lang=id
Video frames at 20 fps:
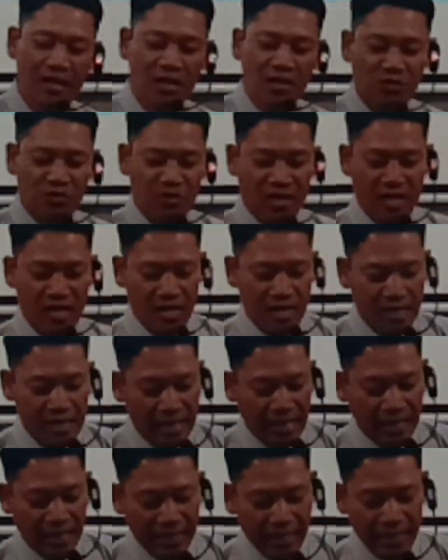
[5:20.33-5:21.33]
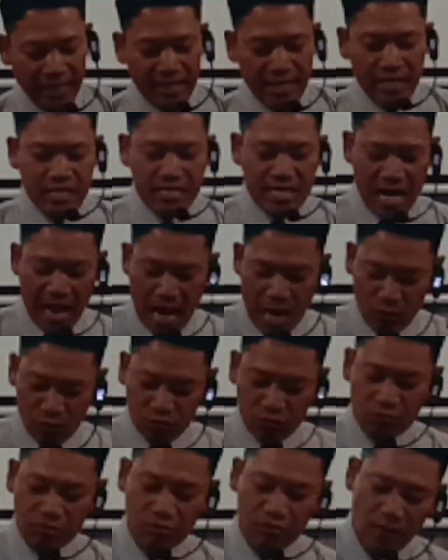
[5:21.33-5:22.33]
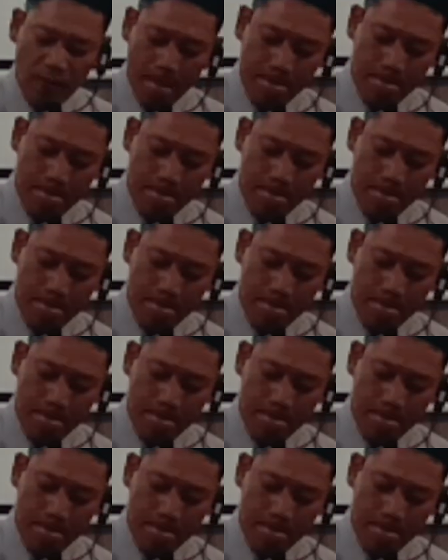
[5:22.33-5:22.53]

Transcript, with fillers: Saudara, ini Daud